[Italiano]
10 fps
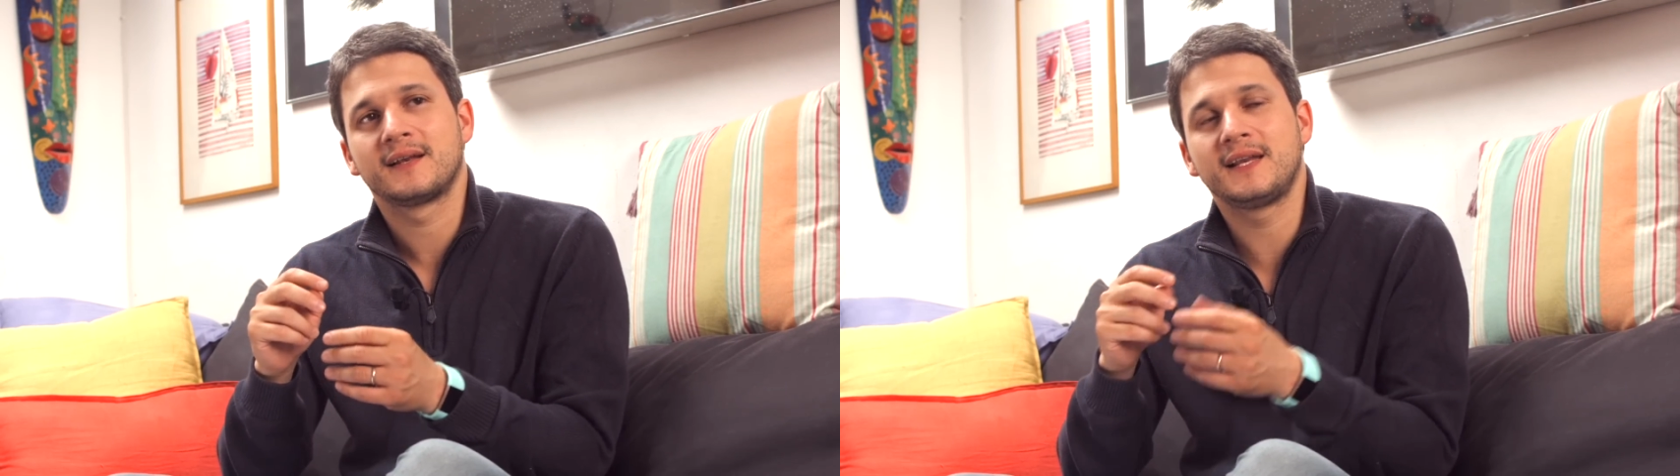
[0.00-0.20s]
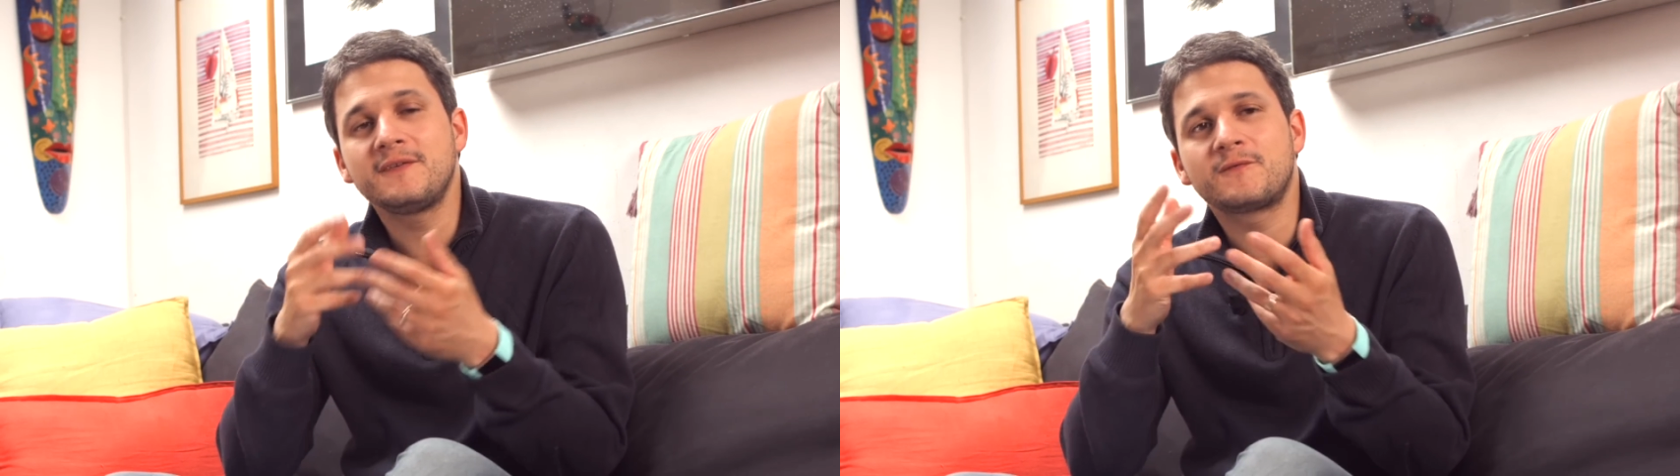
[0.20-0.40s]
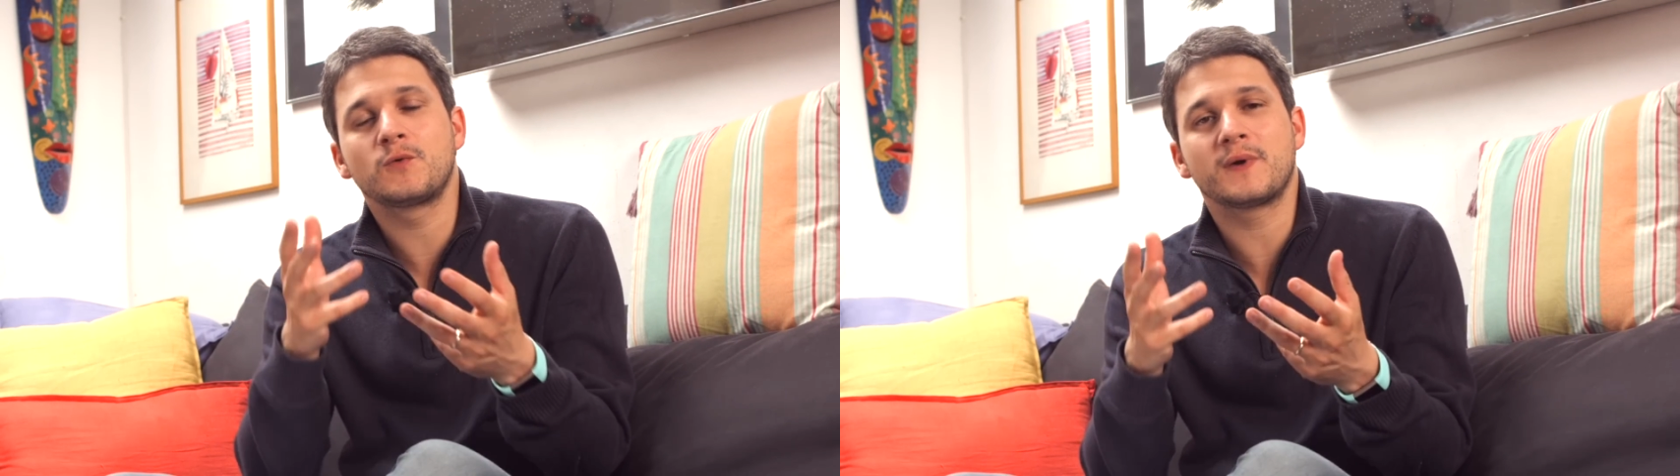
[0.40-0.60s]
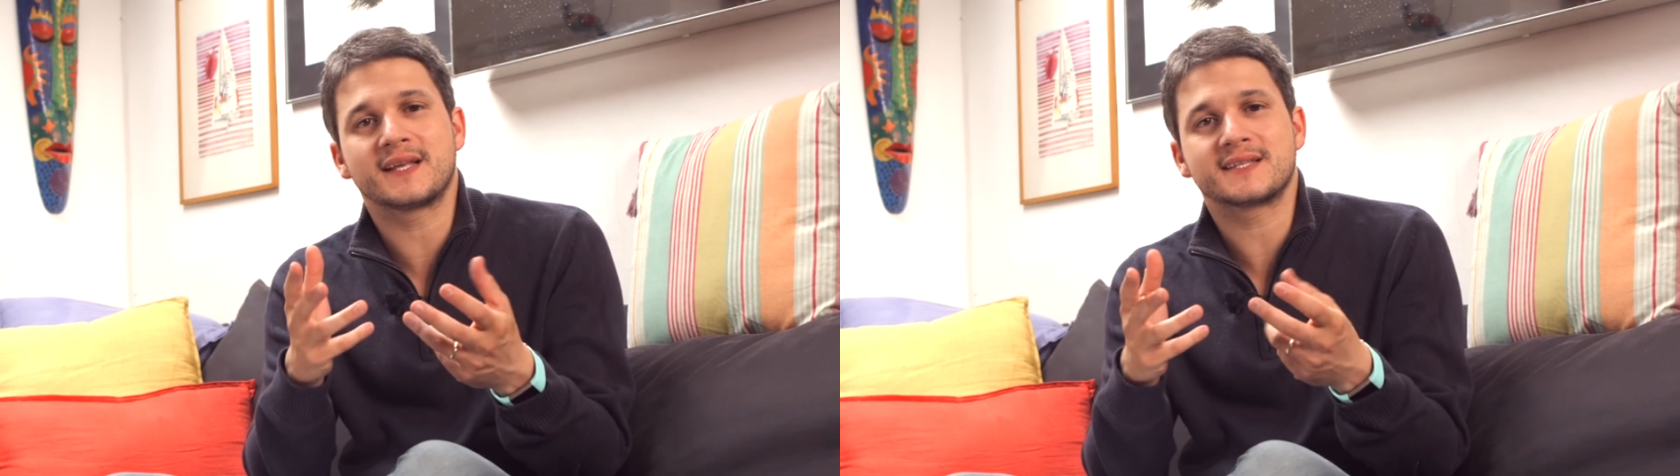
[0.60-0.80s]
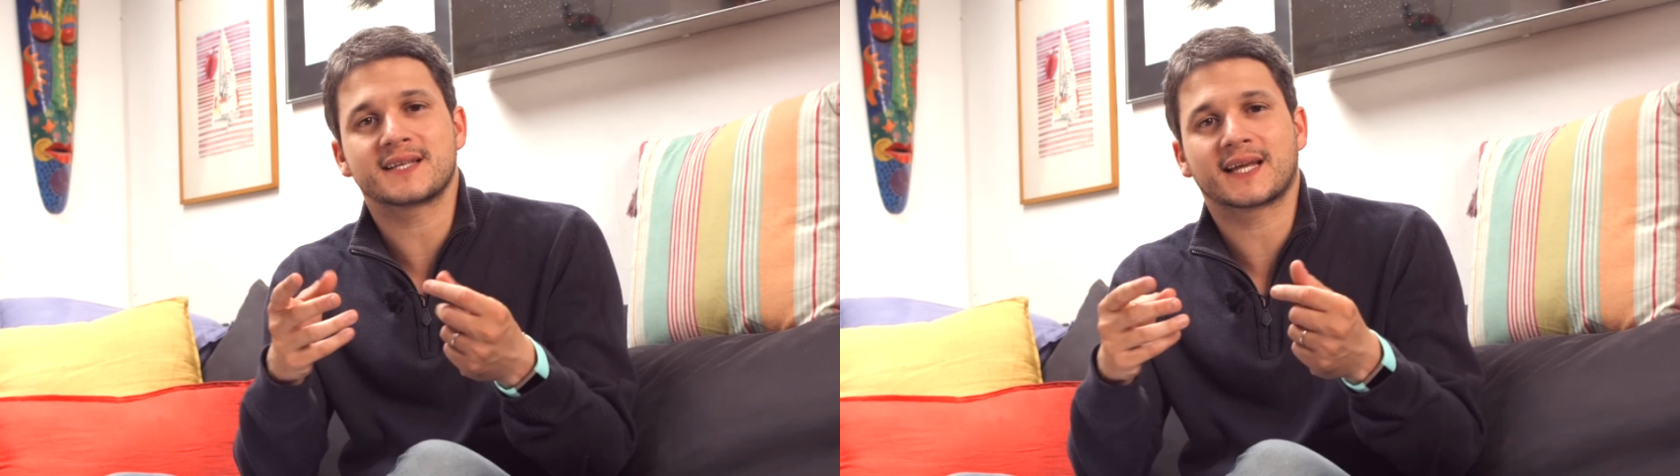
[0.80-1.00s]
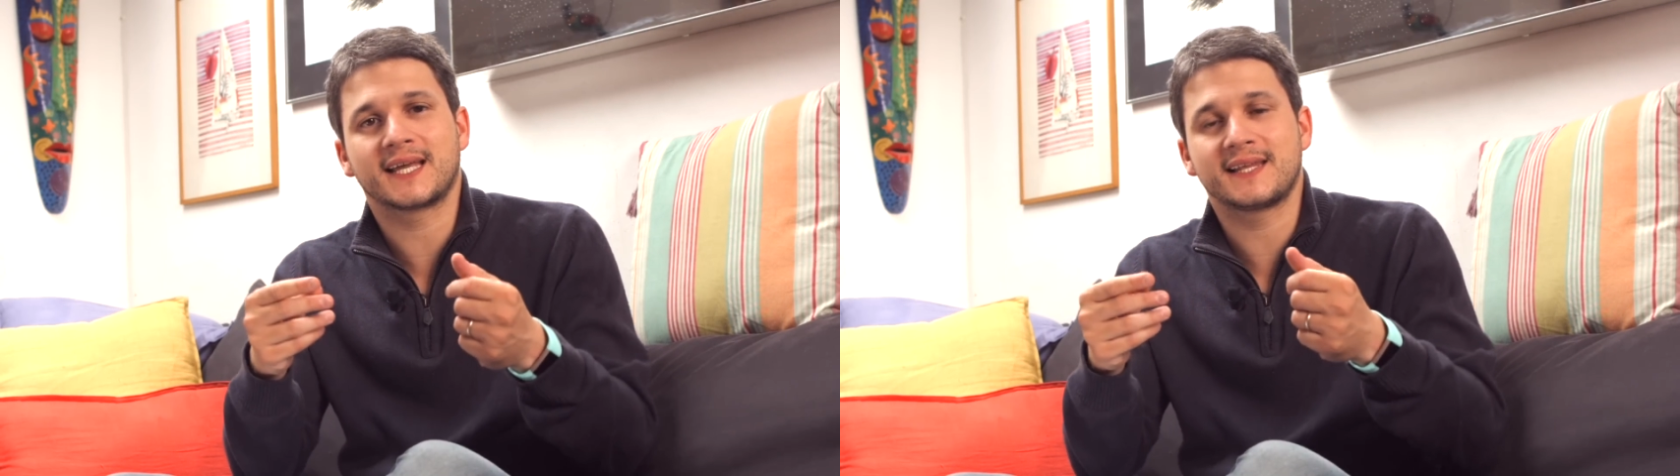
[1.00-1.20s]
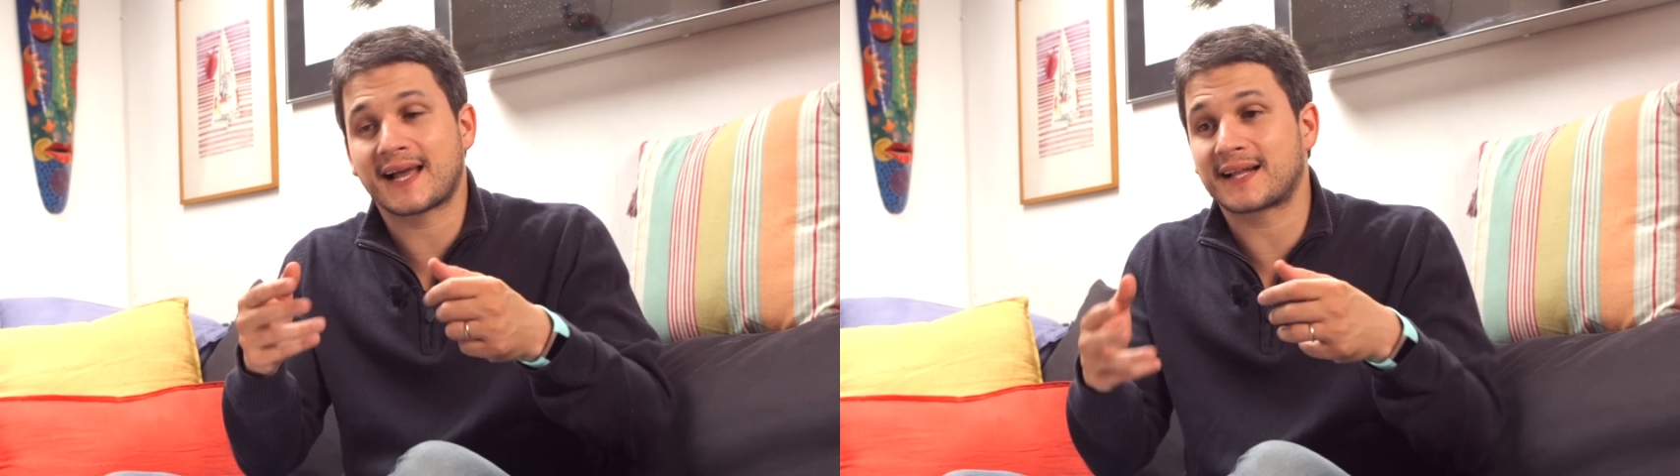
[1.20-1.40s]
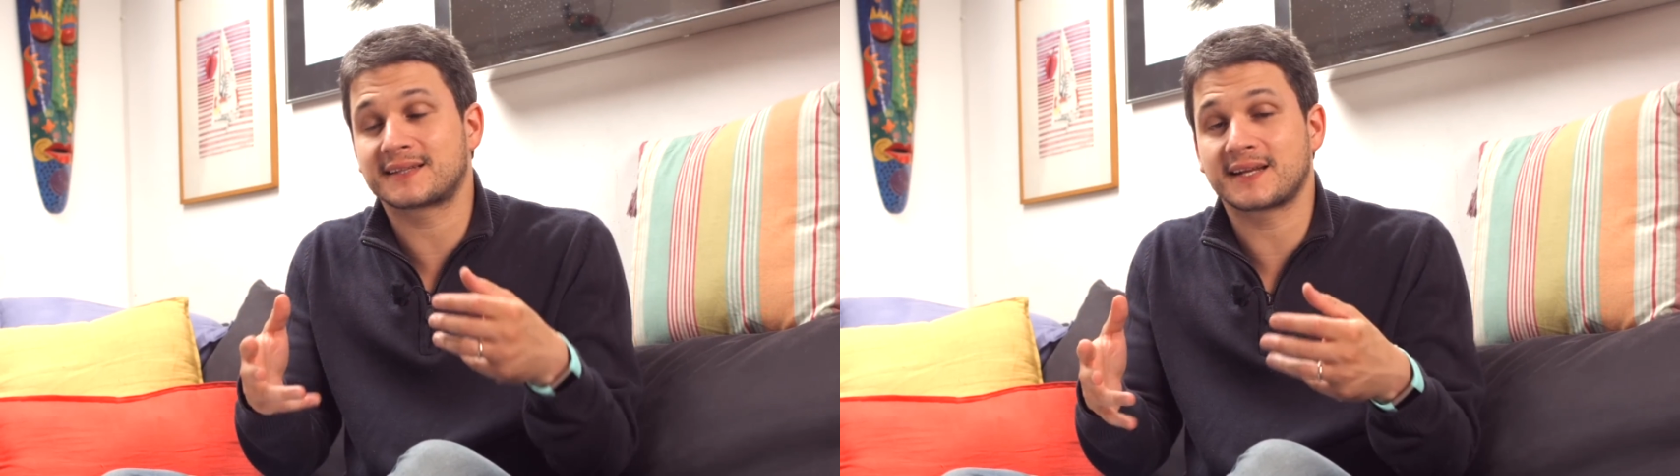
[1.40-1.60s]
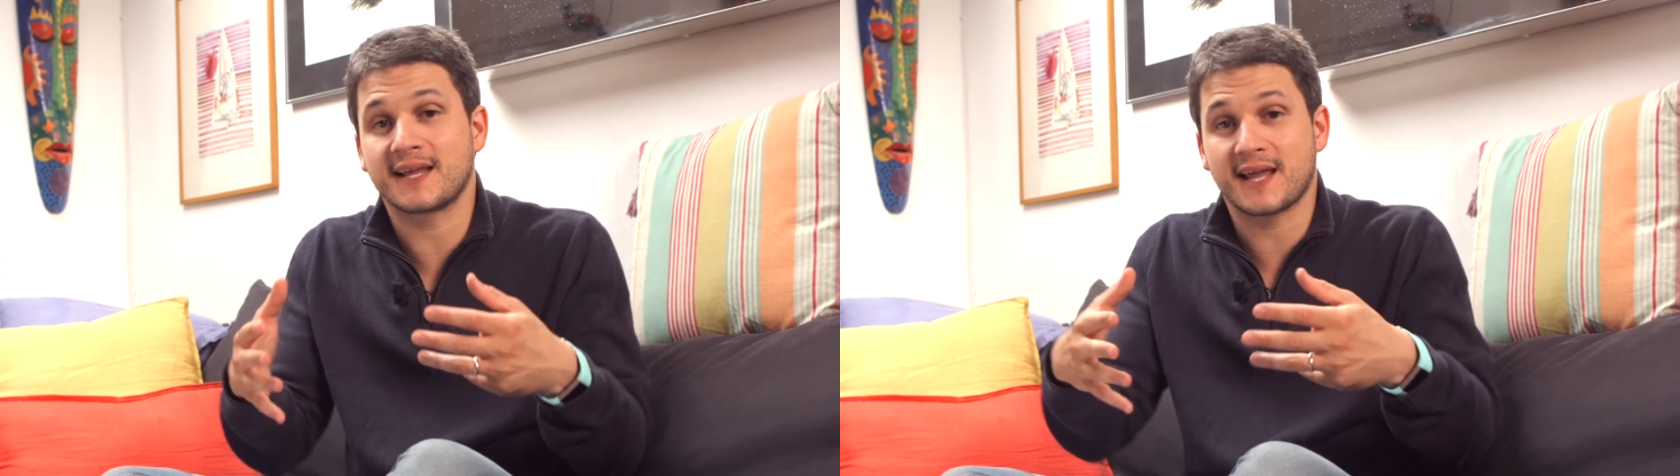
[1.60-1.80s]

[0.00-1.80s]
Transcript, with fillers: L'influenza che gli altri